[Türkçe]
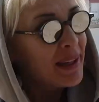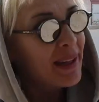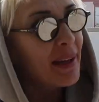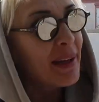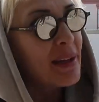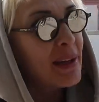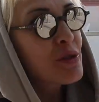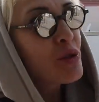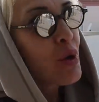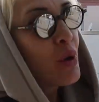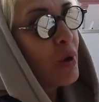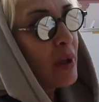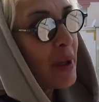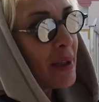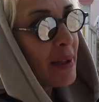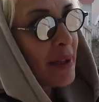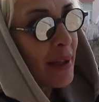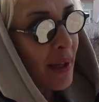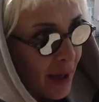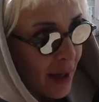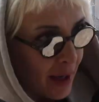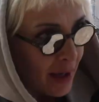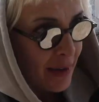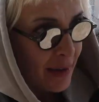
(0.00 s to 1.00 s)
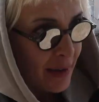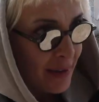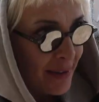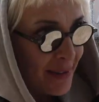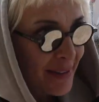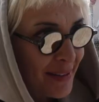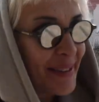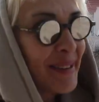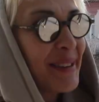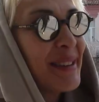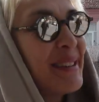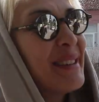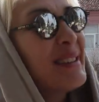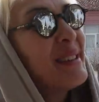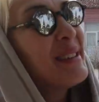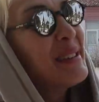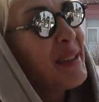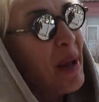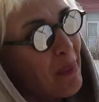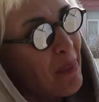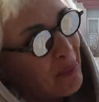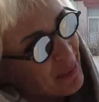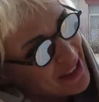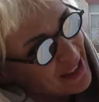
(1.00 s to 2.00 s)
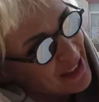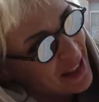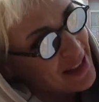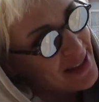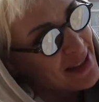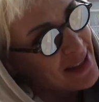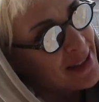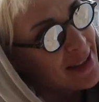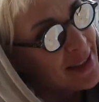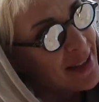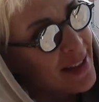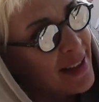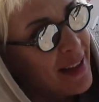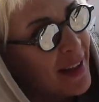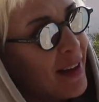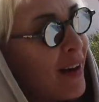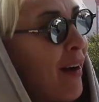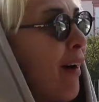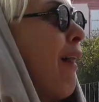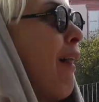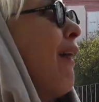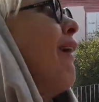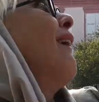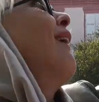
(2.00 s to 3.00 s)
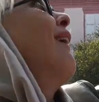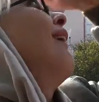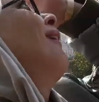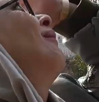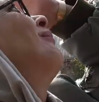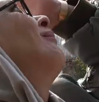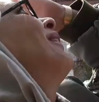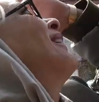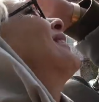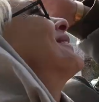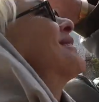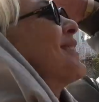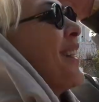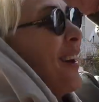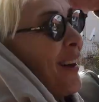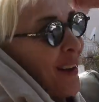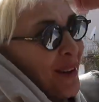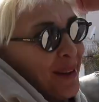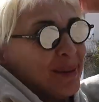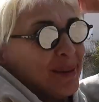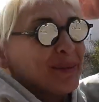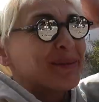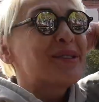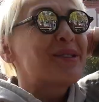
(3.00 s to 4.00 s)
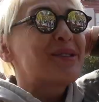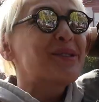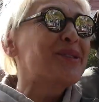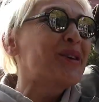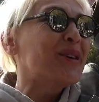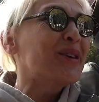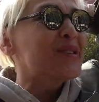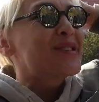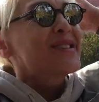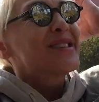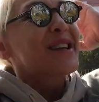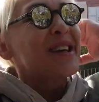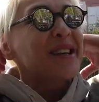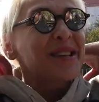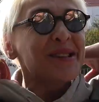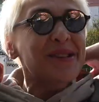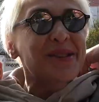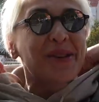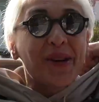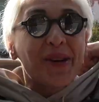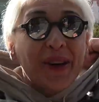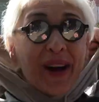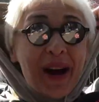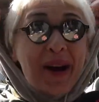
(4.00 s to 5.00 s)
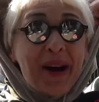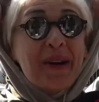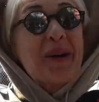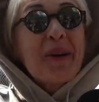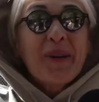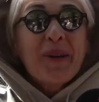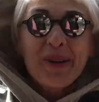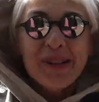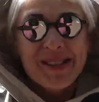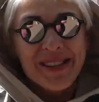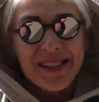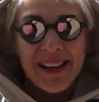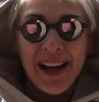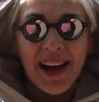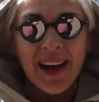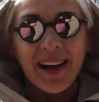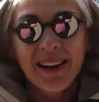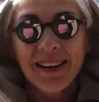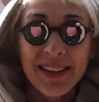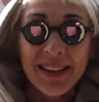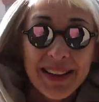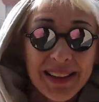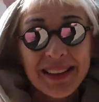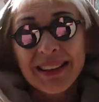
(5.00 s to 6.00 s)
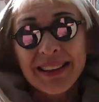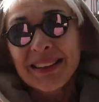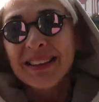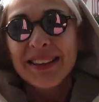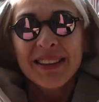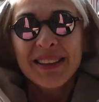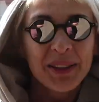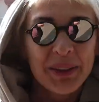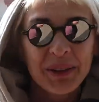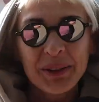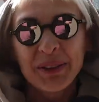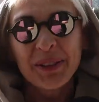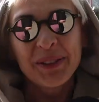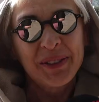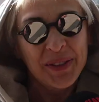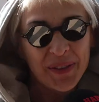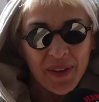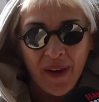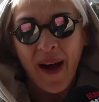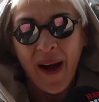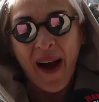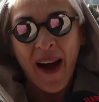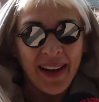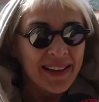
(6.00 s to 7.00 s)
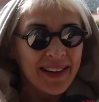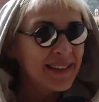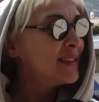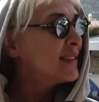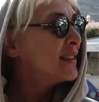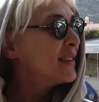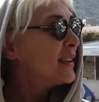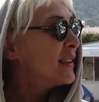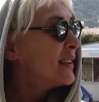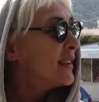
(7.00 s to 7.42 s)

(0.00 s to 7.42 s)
kere söylediler yapacağız diye. Aman tanrım şu gösteriş kokan kokoşlar lütfen.